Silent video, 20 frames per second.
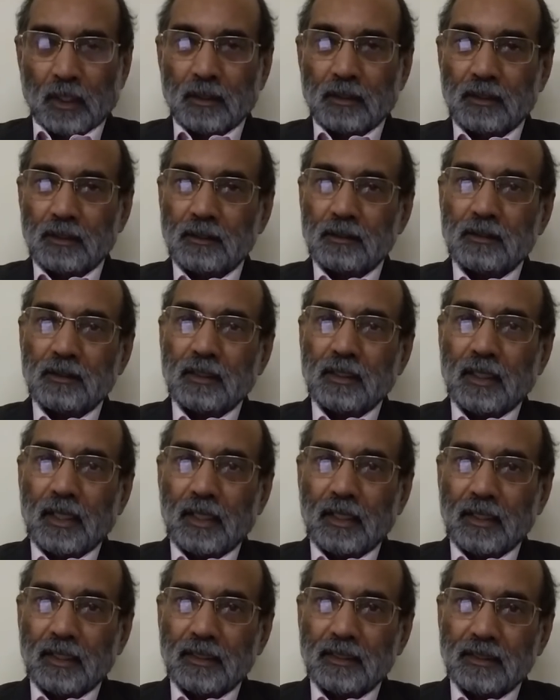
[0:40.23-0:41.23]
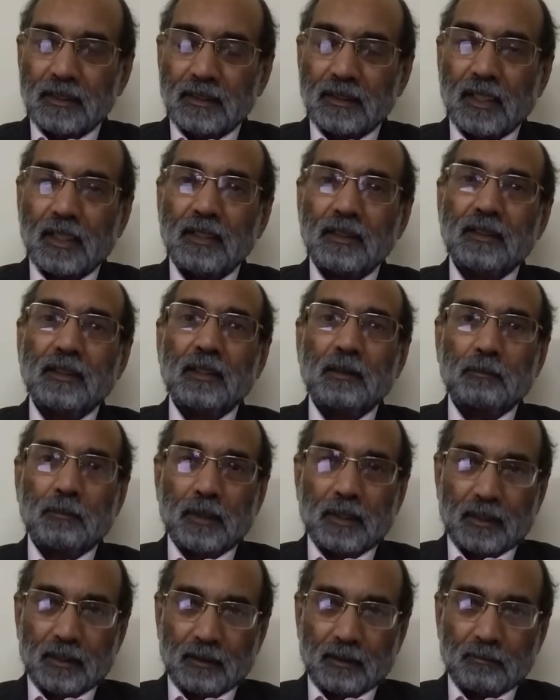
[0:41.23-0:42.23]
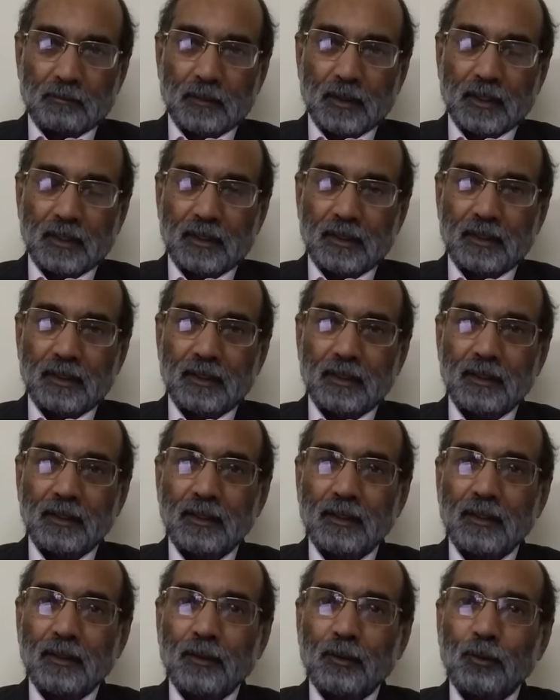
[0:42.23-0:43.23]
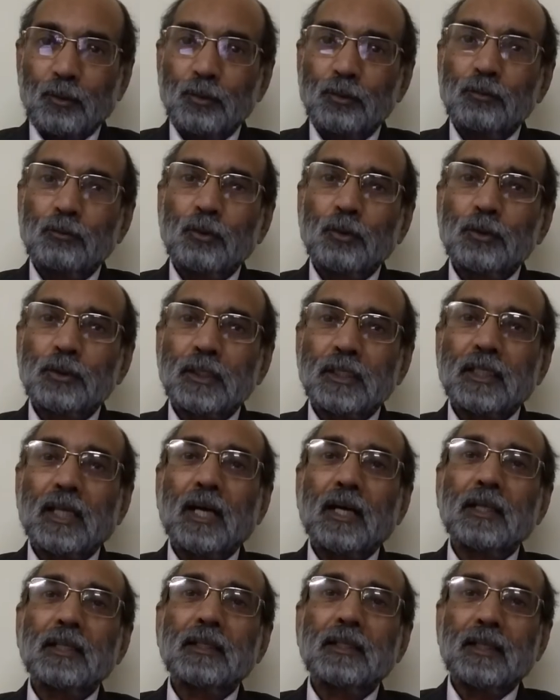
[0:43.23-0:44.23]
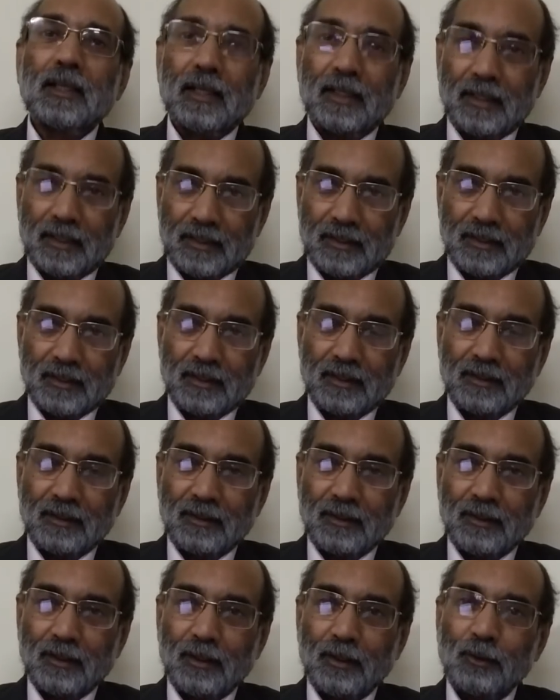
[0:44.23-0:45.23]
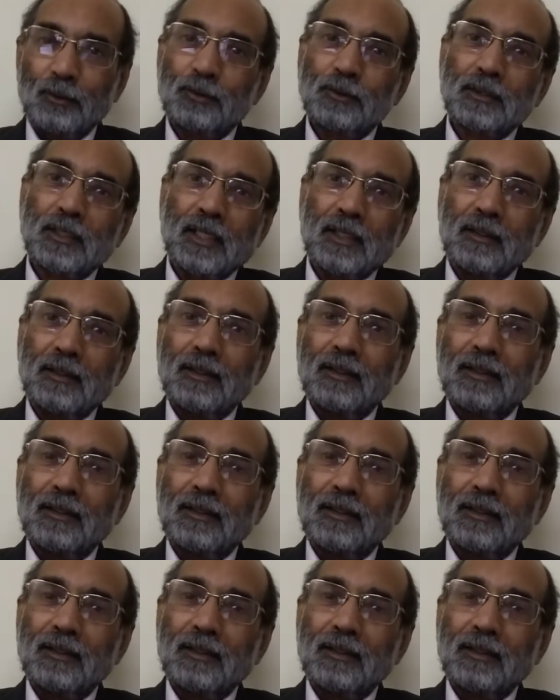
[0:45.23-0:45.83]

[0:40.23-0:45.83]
जिस न्याय के सिद्धांत की परिकल्पना की है उस वो सिद्धांत है क्या और उसका